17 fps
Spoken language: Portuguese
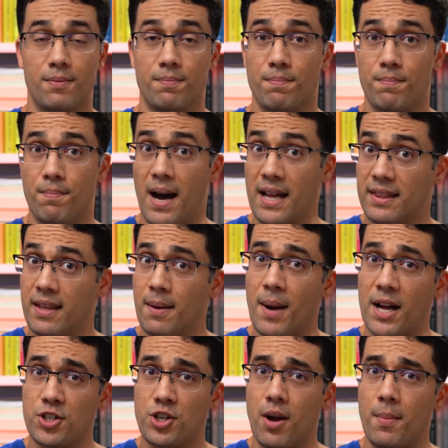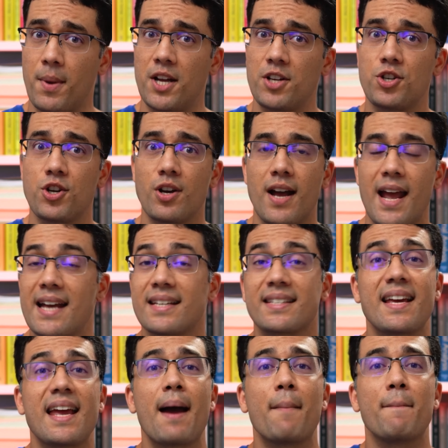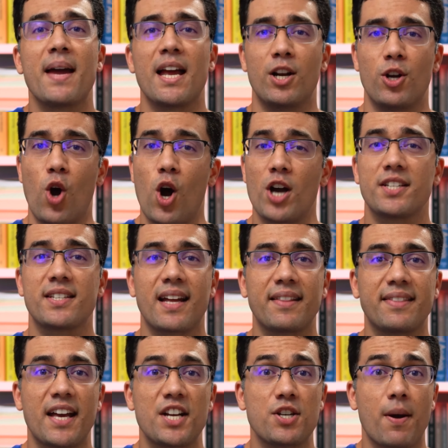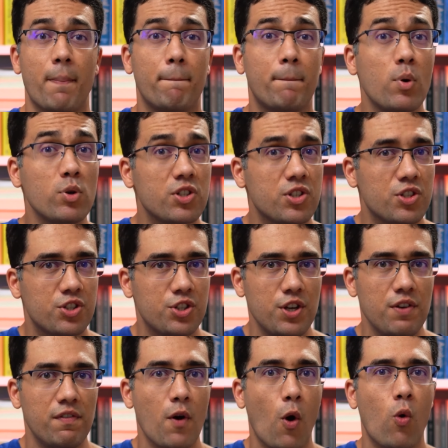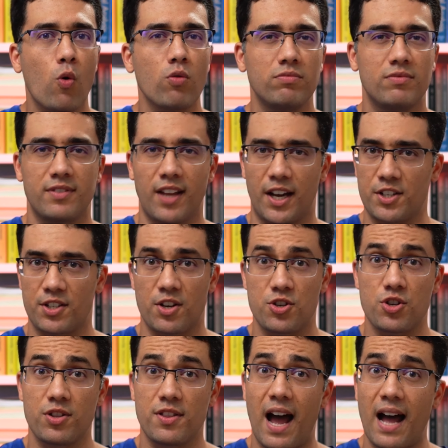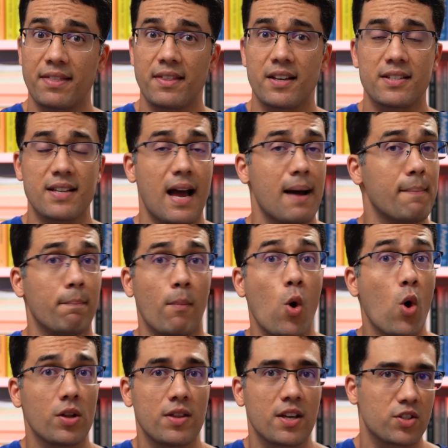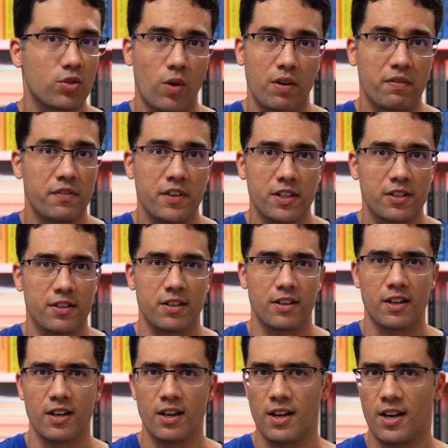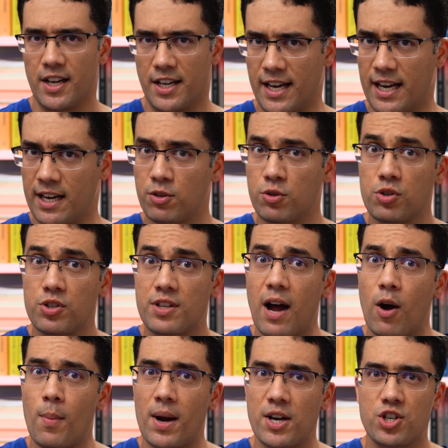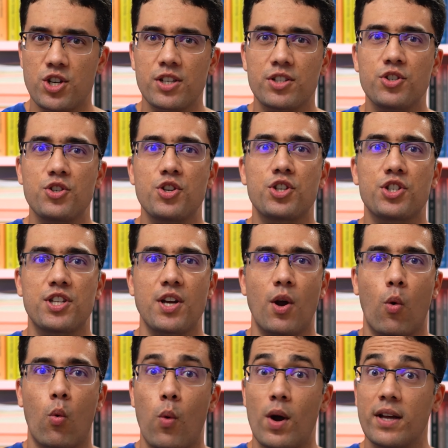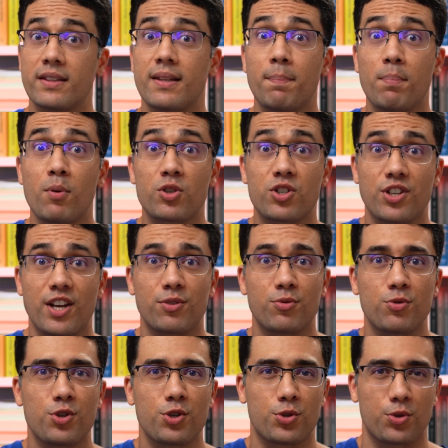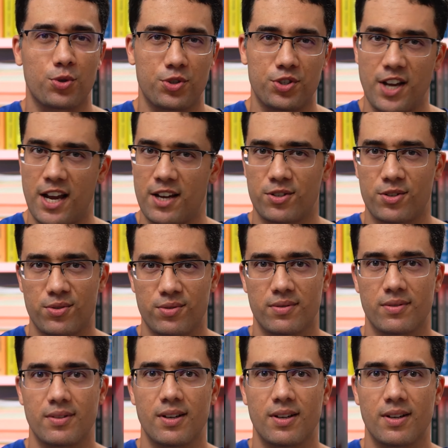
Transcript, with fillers: Matematicamente, essa é a melhor estratégia possível com três candidatas a amor da sua vida. E ela nos dá uma chance de 50% de sucesso.